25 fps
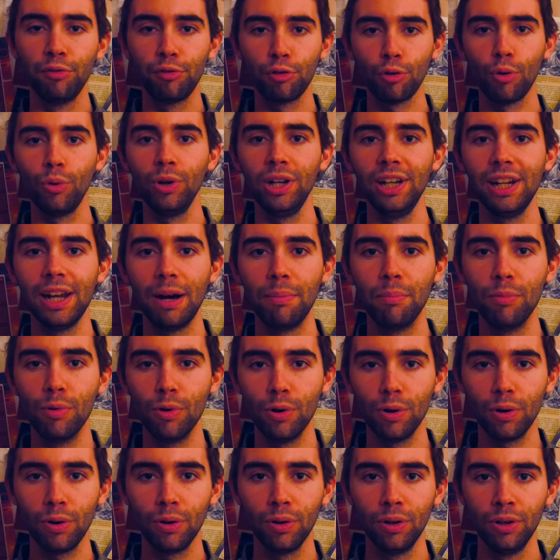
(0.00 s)
Contrôler la
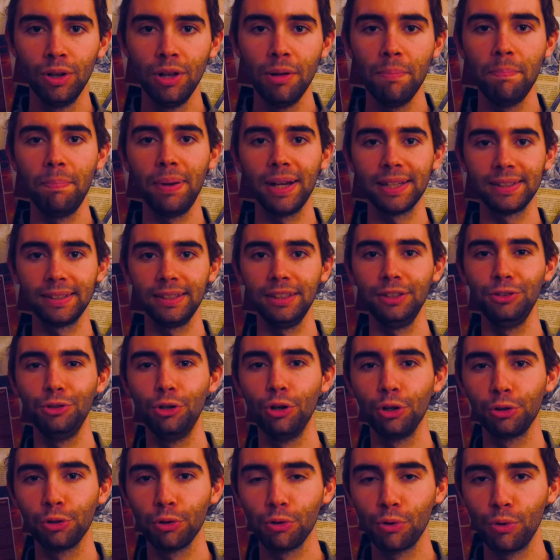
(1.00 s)
mort, passer de
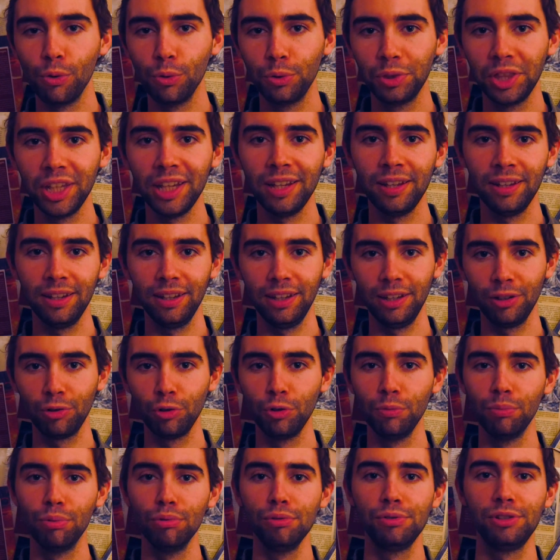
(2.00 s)
l'autre côté et
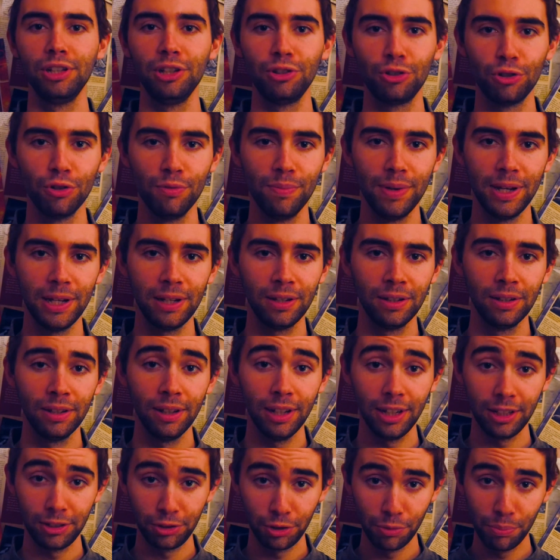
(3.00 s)
rebrousser chemin.
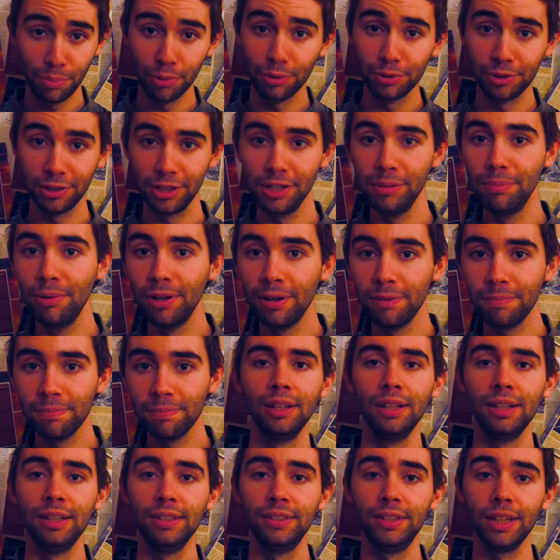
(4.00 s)
Est-ce possible
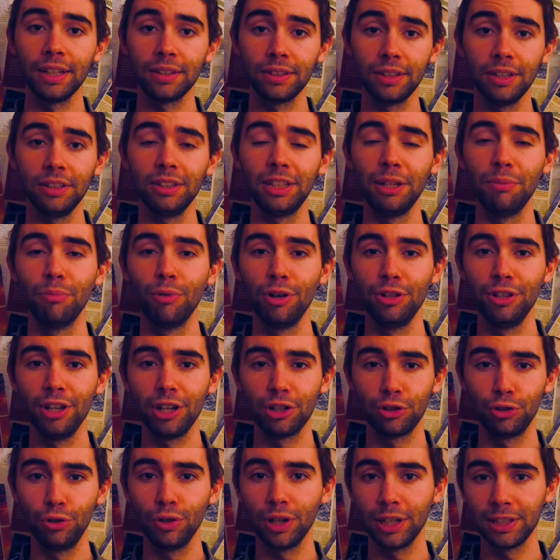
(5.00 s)
Certains
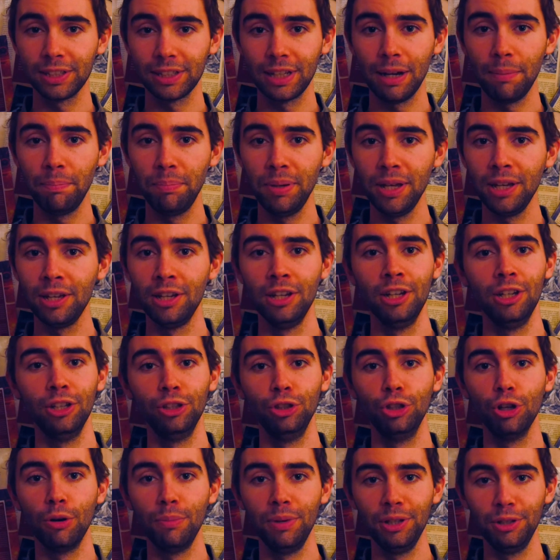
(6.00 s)
témoignages de rescapés,
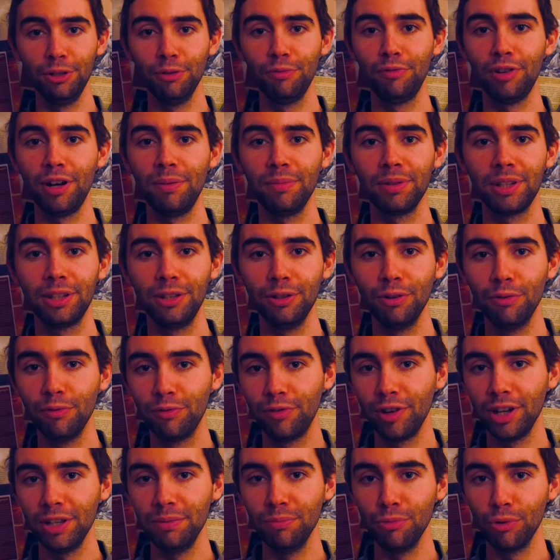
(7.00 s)
d'hommes et de femmes qui ont
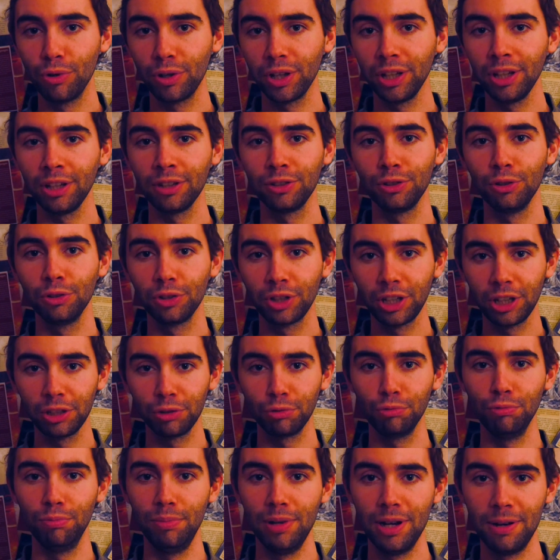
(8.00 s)
failli mourir, sont très
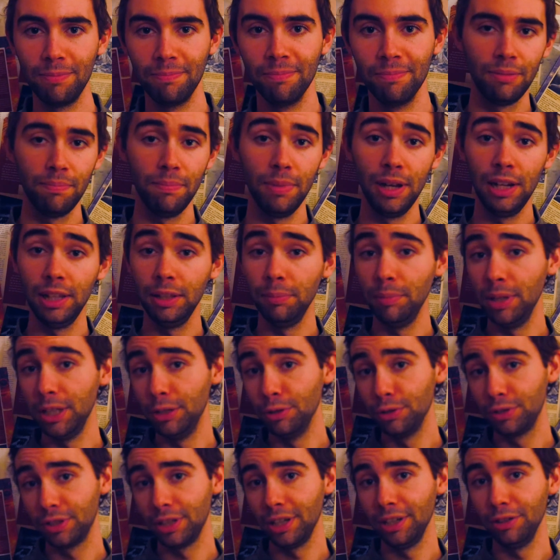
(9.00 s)
troublants. Mais les
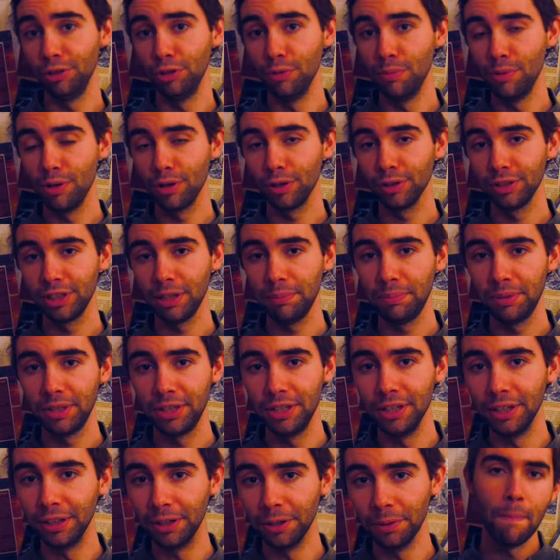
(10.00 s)
médecins demeurent
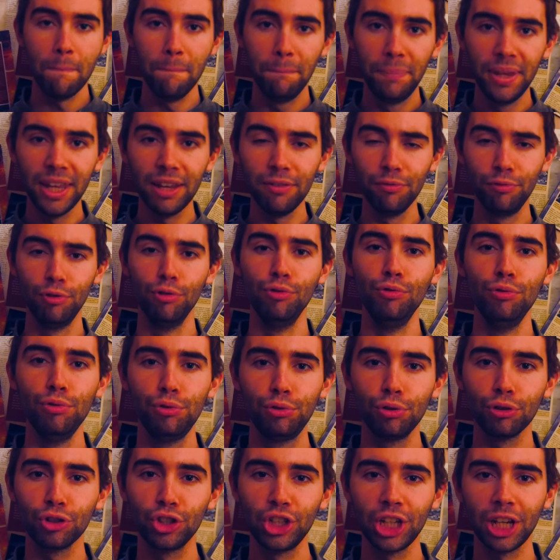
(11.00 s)
sceptiques. Bienvenue
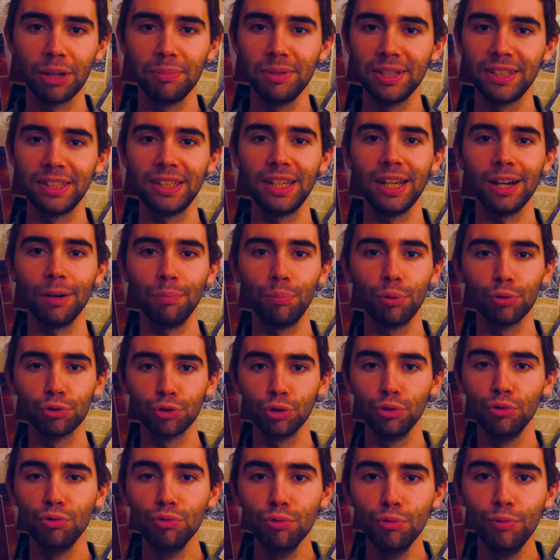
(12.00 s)
sur Jérémy pour
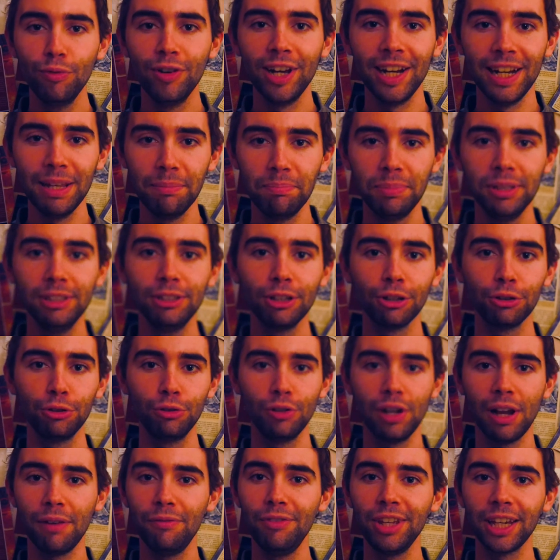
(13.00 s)
ce nouvel épisode
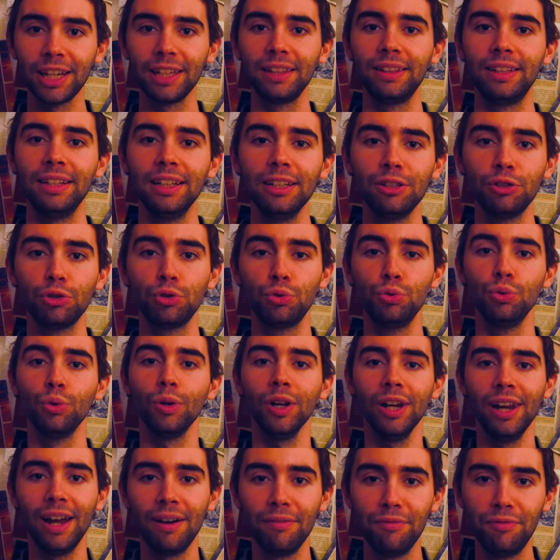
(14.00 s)
de la vérité
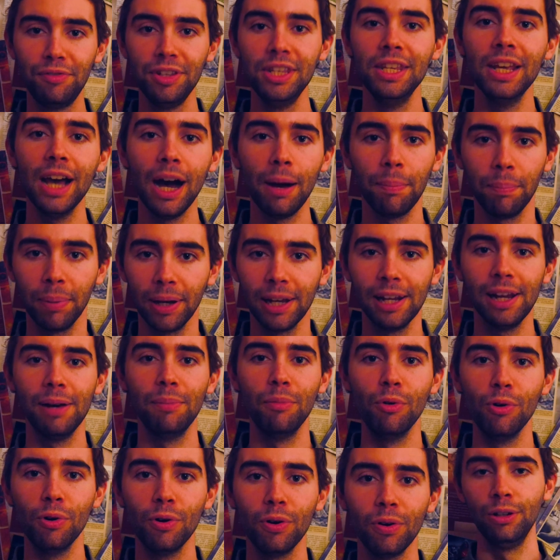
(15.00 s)
sur la vie après la
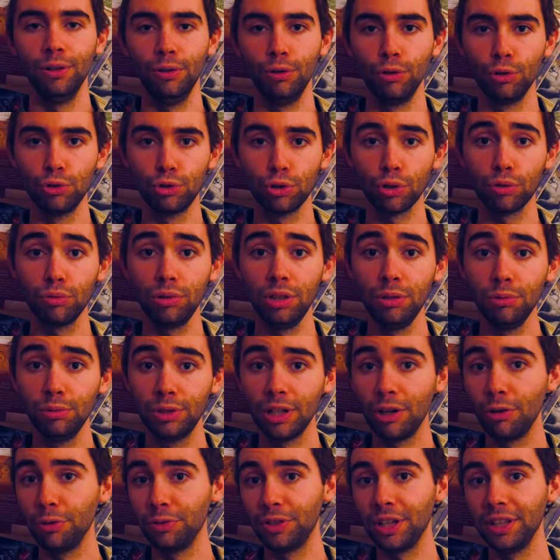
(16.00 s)
mort. Aujourd'hui,
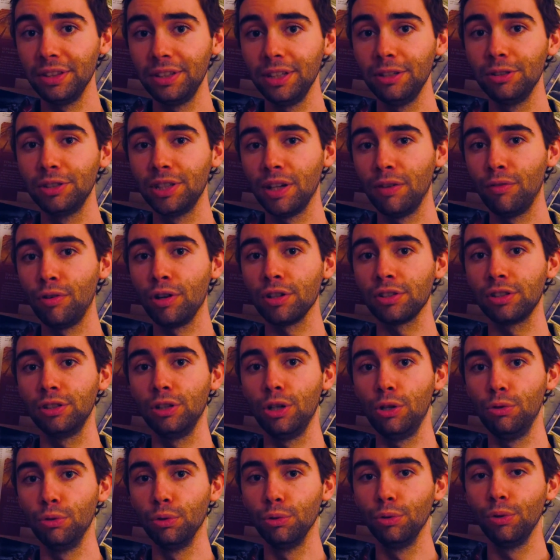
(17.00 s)
nous allons tenter de savoir
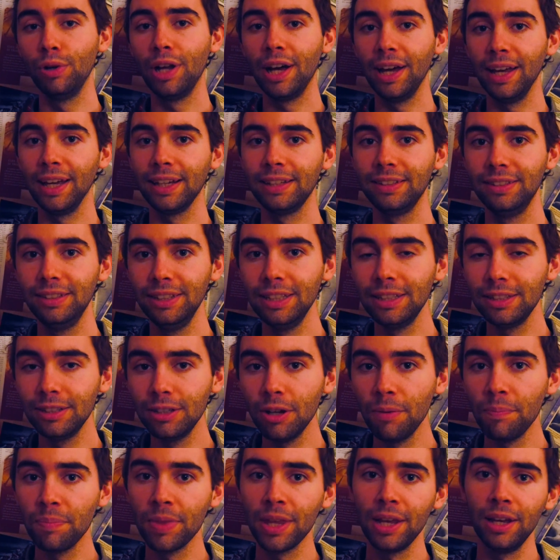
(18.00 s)
si un au-delà
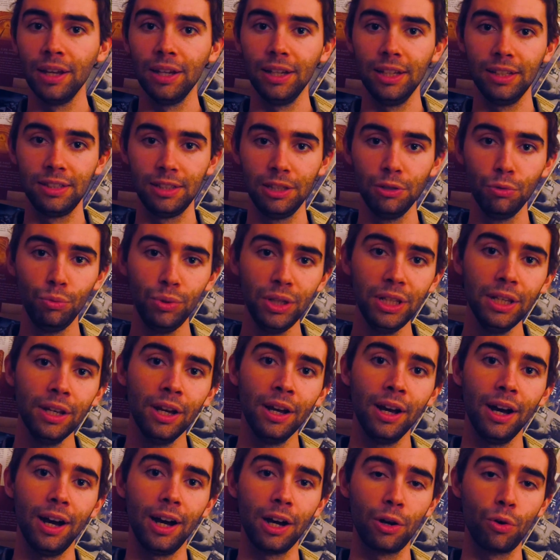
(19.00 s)
existe, et si oui,
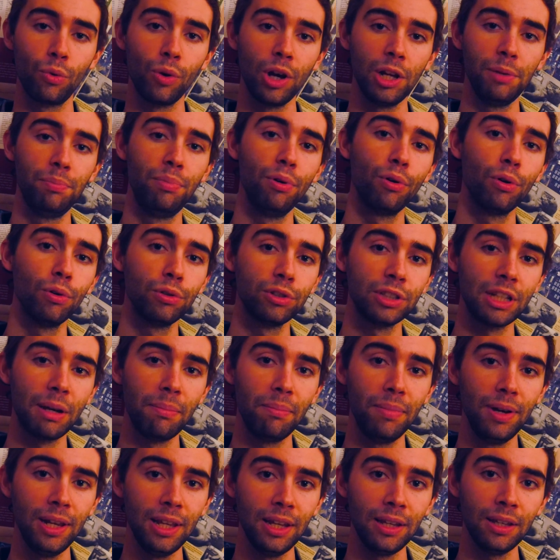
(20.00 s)
à quoi il peut
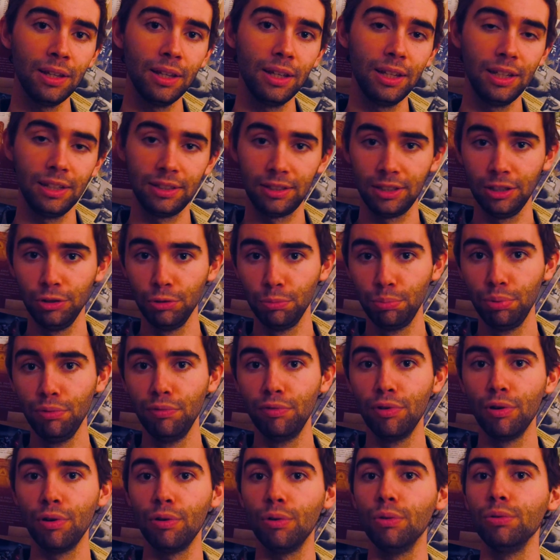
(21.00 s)
ressembler, et si nous
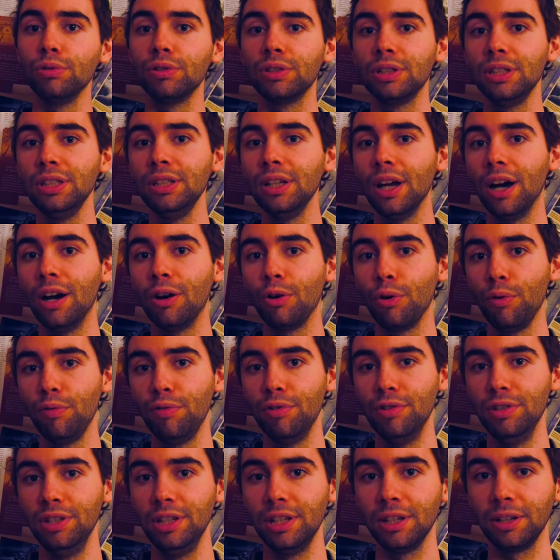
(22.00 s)
pouvons aussi en
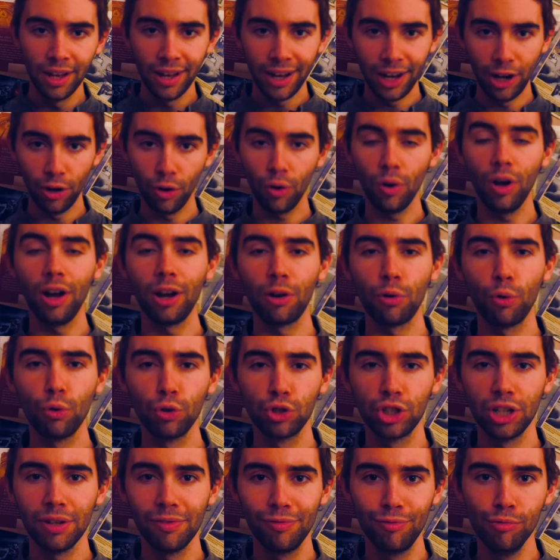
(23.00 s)
revenir. Alors
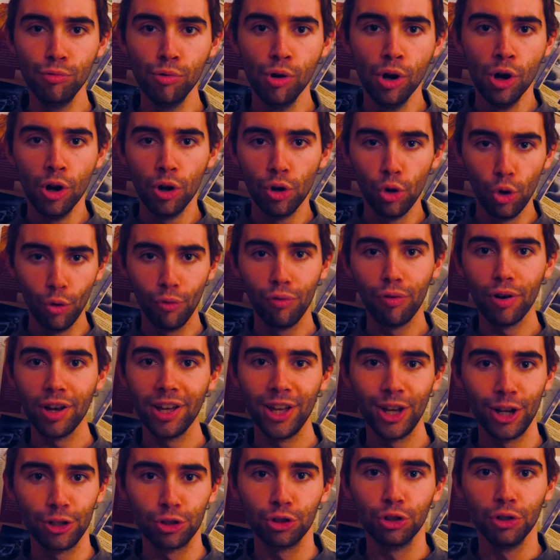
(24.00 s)
accrochez-vous, le
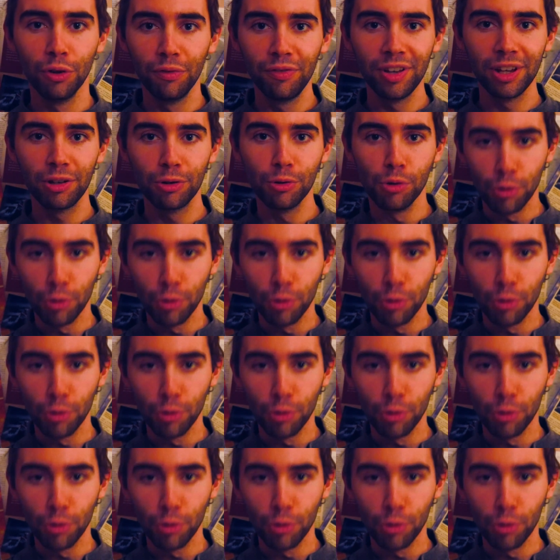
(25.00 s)
voyage ne fait que